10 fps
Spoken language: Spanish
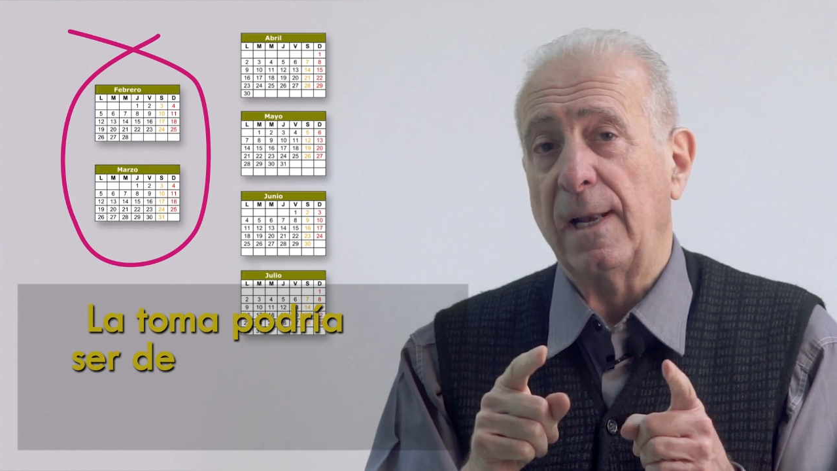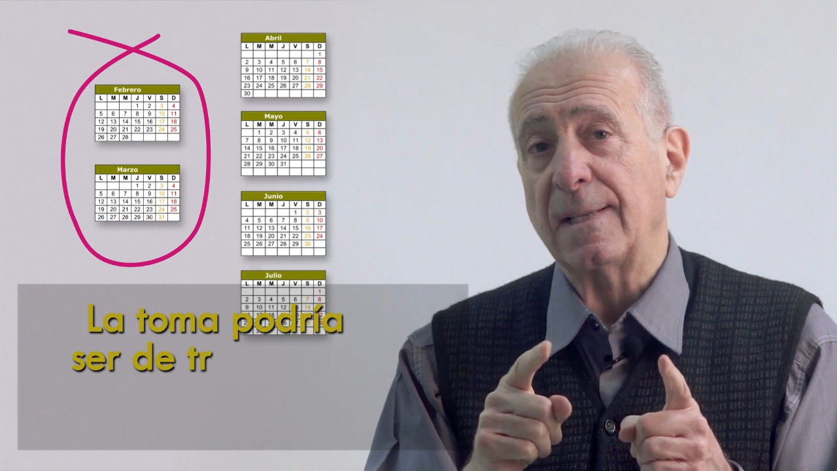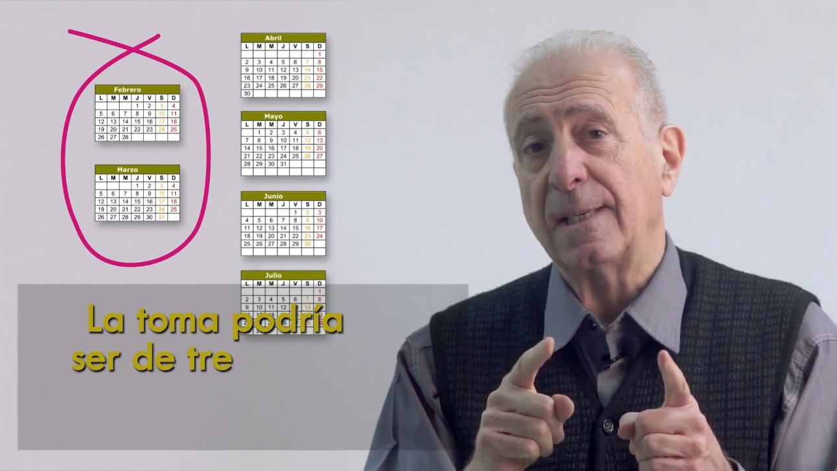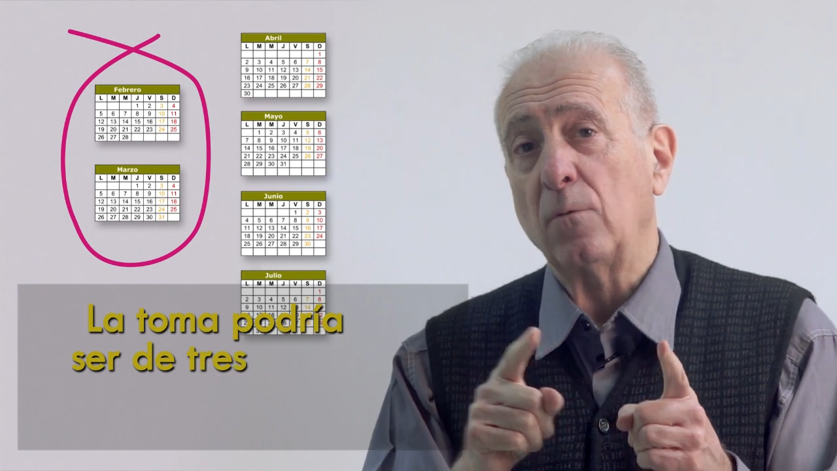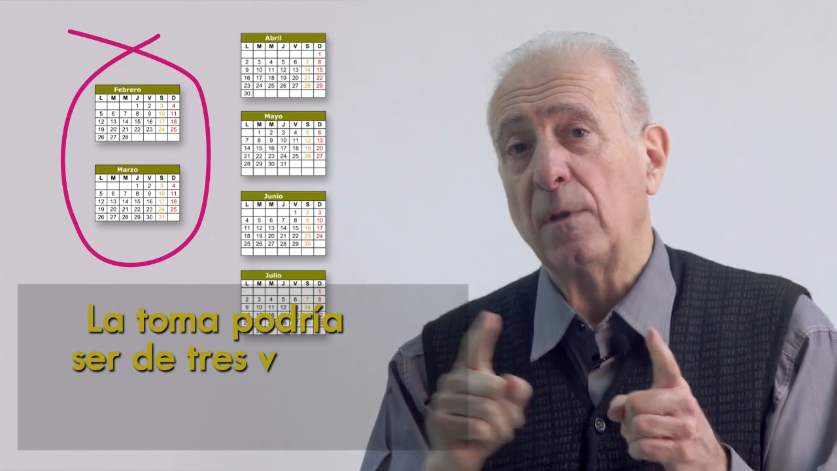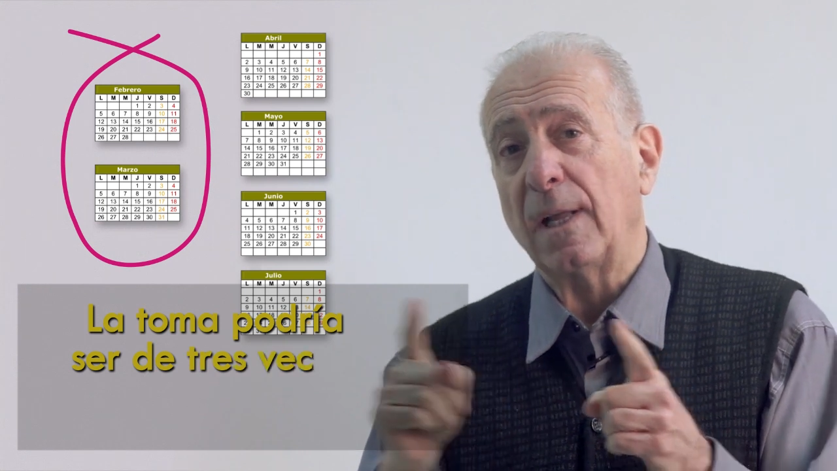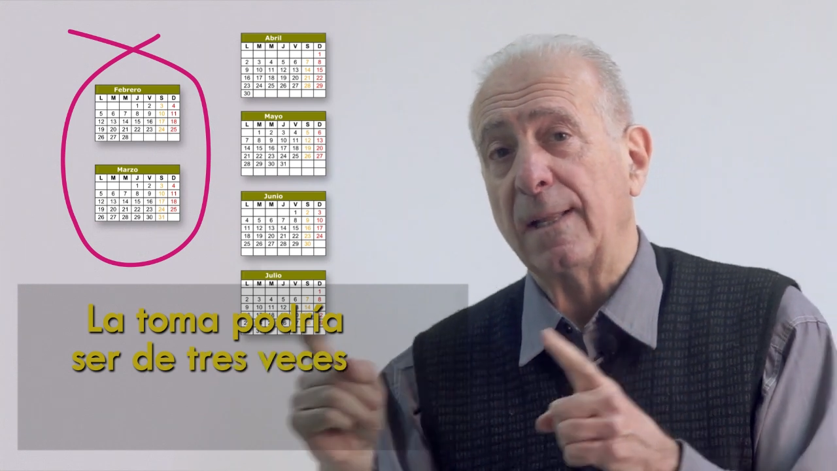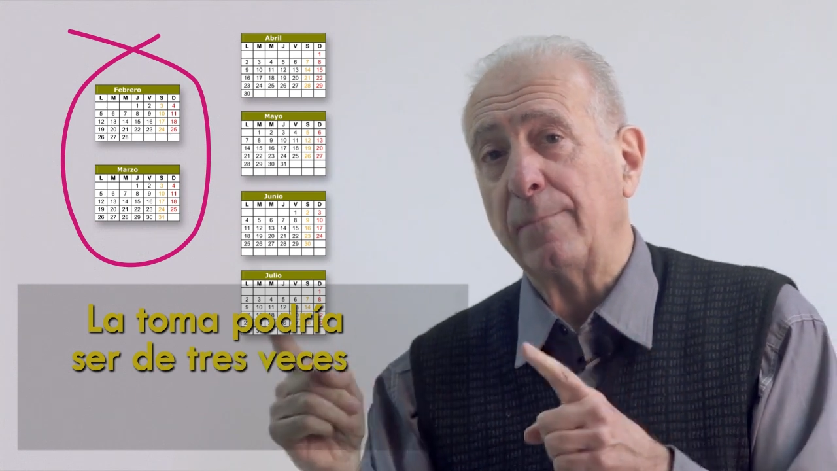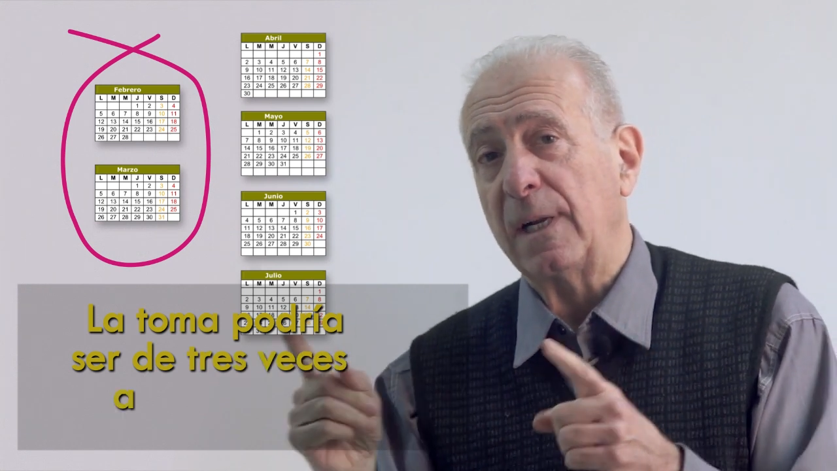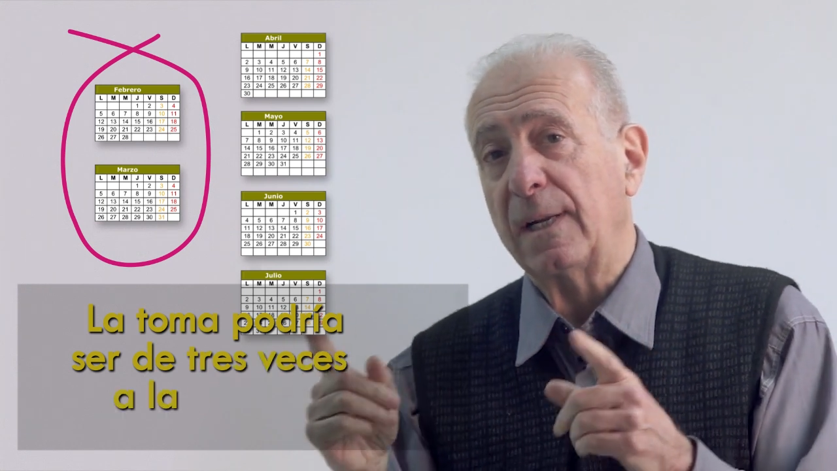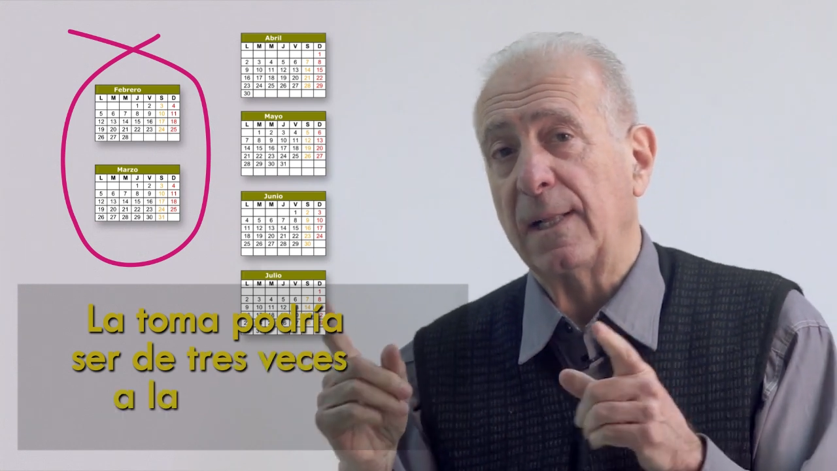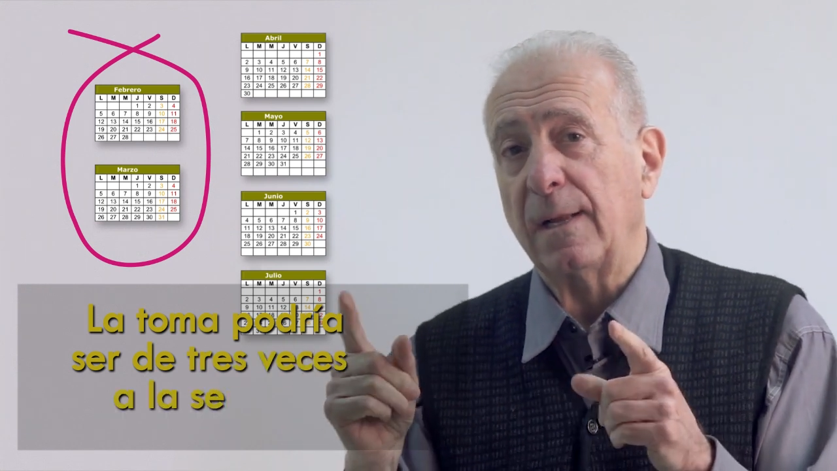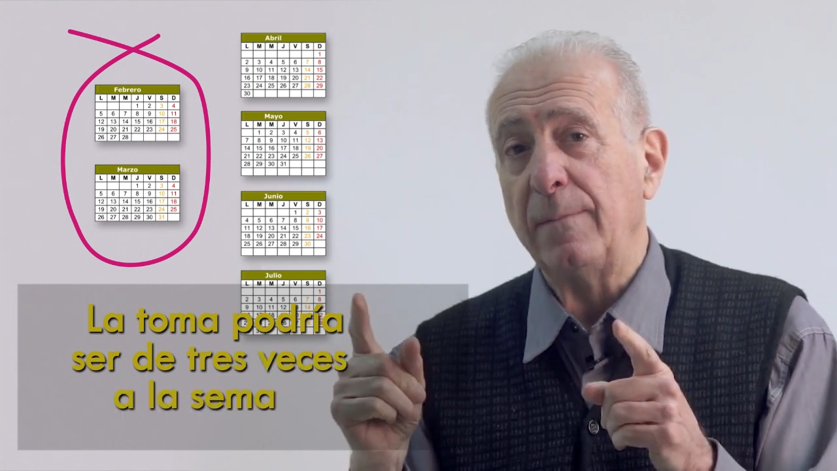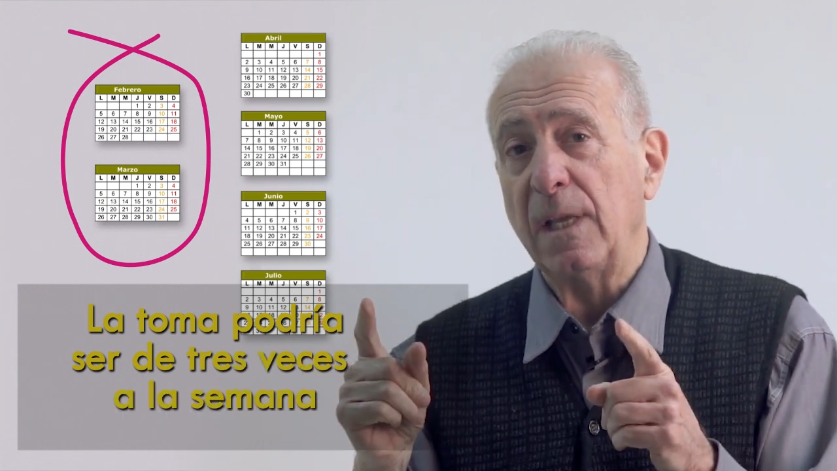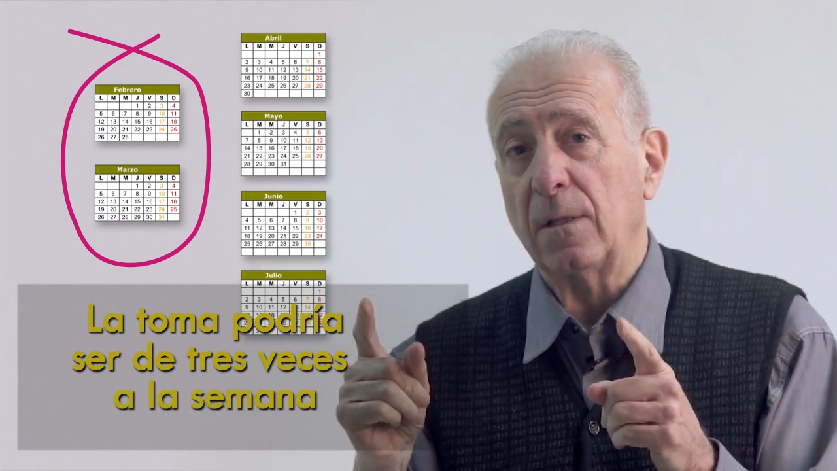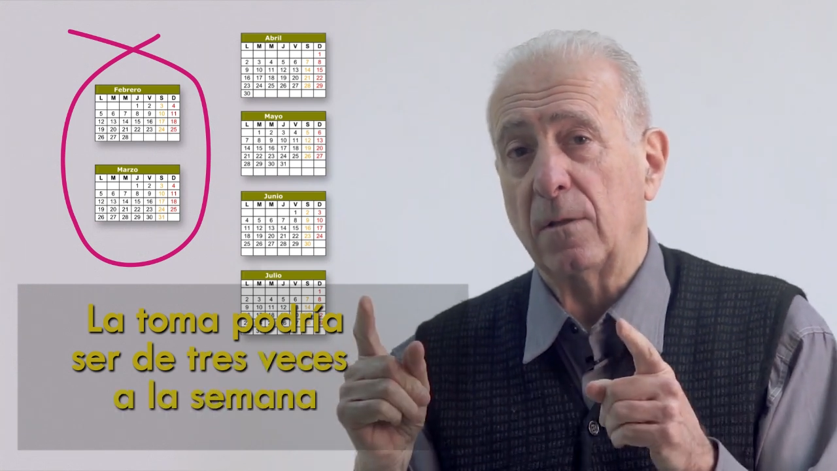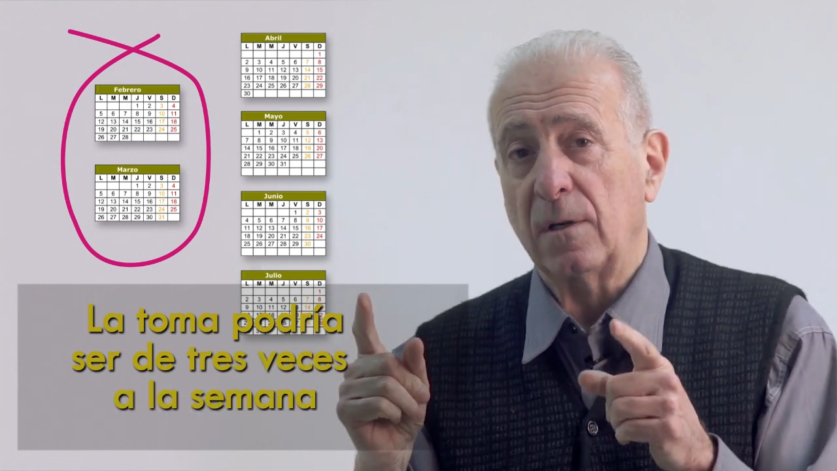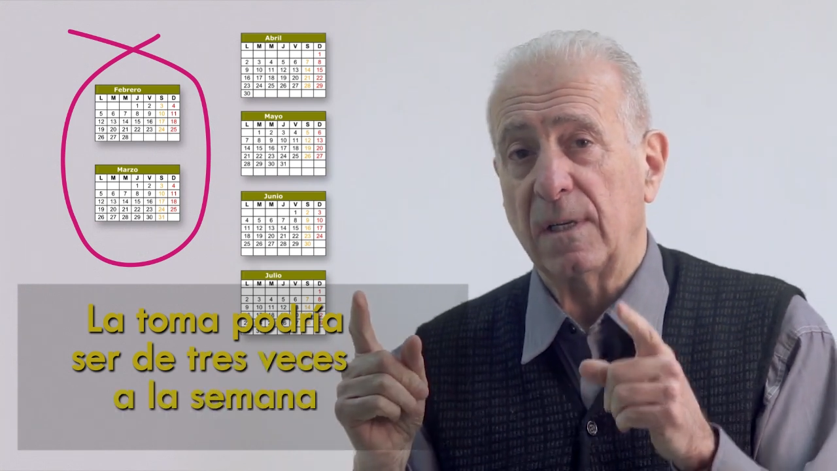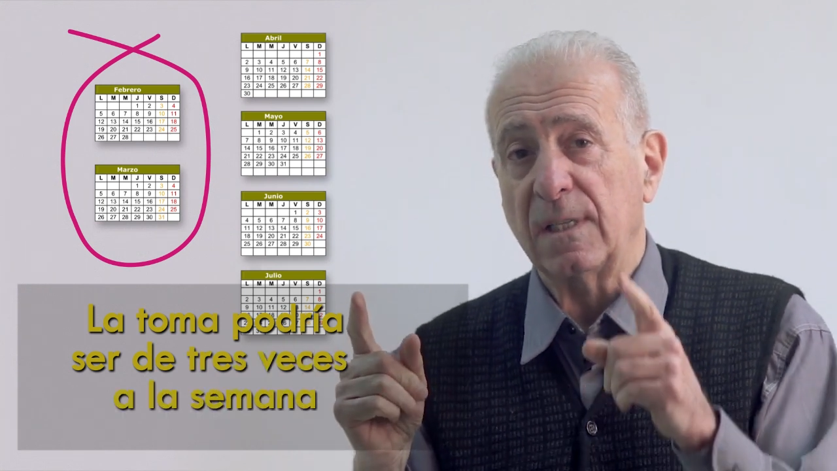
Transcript: en la segunda etapa del tratamiento,